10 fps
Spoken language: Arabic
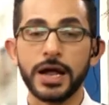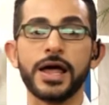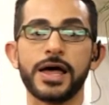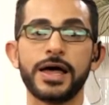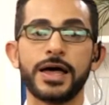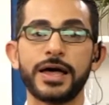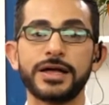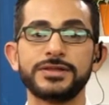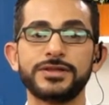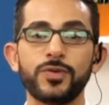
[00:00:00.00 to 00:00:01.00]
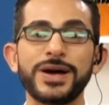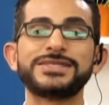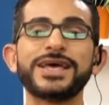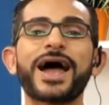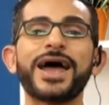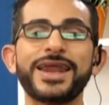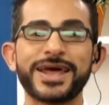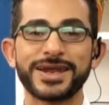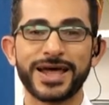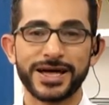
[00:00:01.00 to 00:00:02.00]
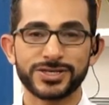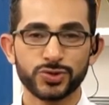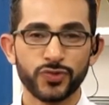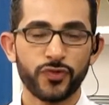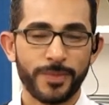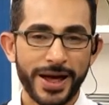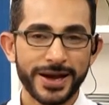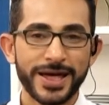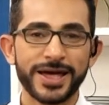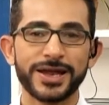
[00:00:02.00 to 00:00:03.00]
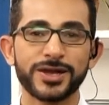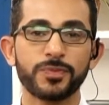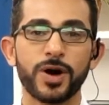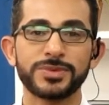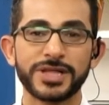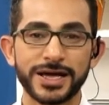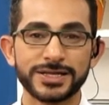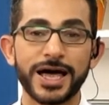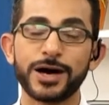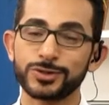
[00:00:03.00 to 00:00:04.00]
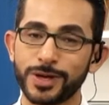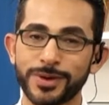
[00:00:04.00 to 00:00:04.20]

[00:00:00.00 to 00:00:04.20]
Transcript: آه، دلوقتي حالا هتشوفوا معانا الاطباق بتاعتنا او الطبق